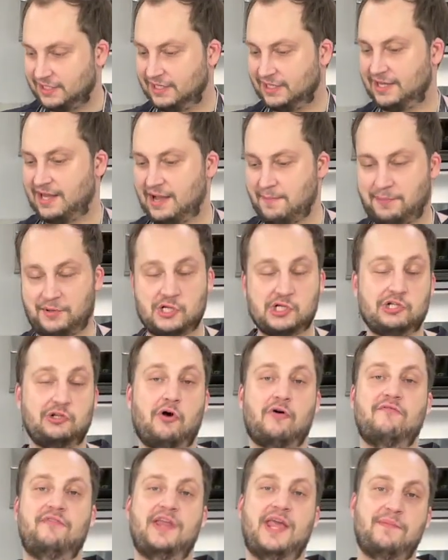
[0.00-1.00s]
а, пришло
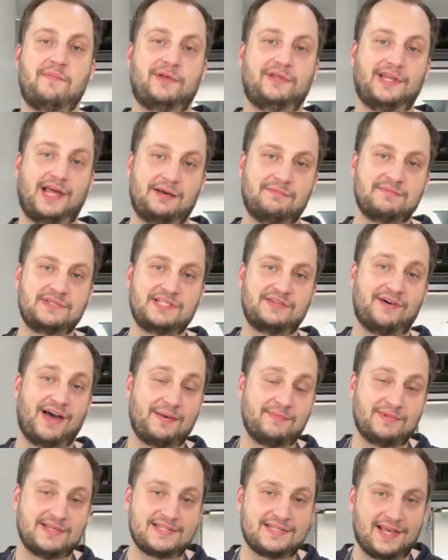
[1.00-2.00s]
время нам с
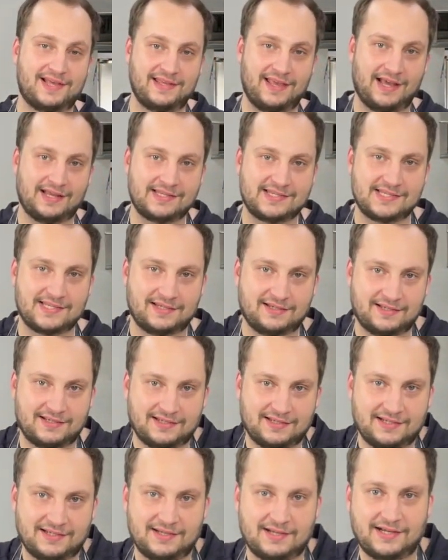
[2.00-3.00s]
вами
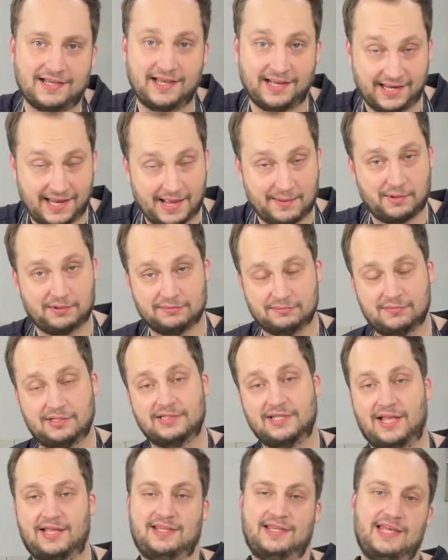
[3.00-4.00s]
заняться кремом
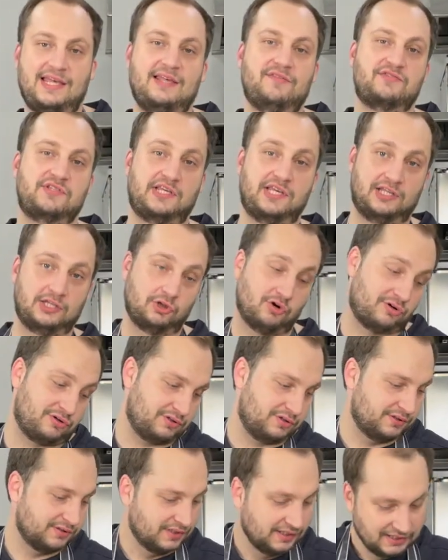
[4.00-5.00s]
на киевский торт.
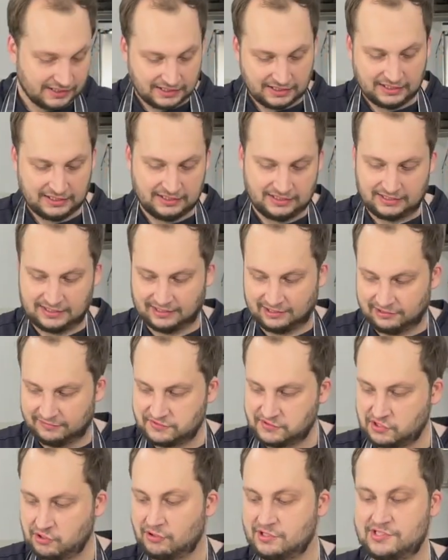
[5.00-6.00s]

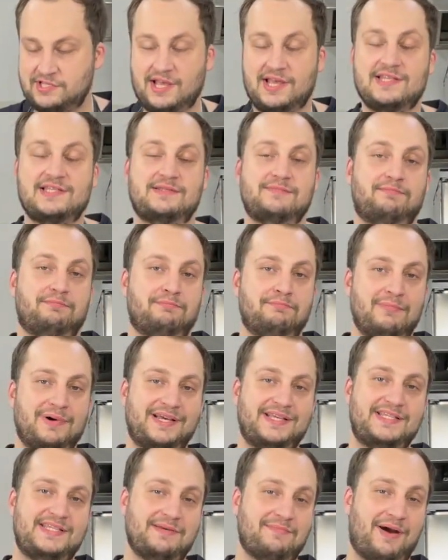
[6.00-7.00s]
Все здесь
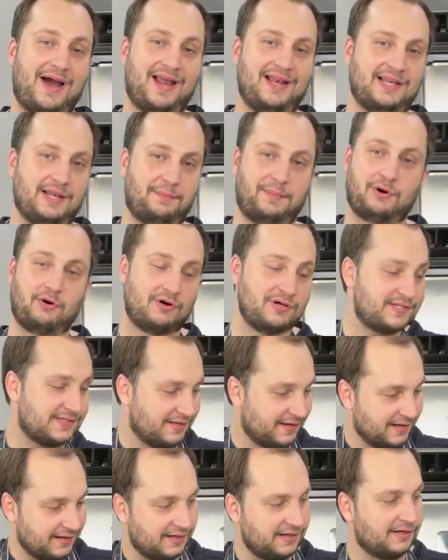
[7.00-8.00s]
максимально
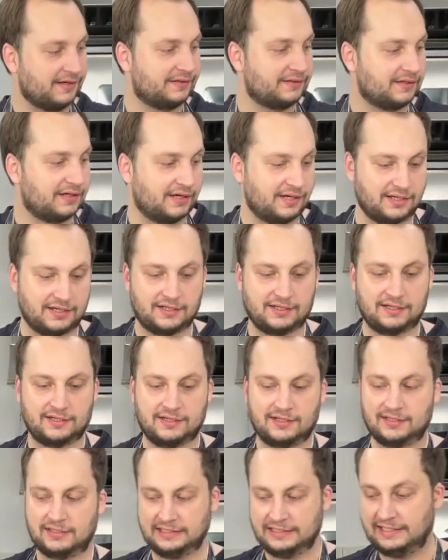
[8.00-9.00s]
просто.
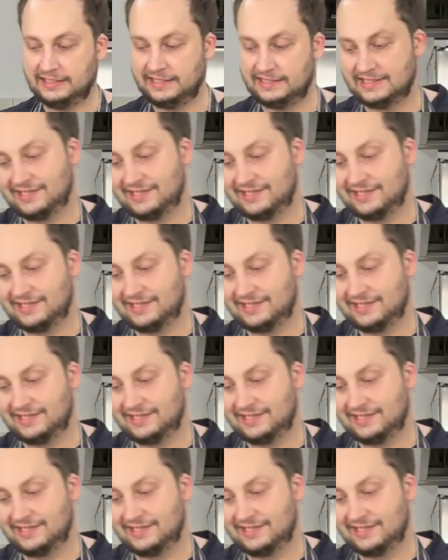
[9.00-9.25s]
А, и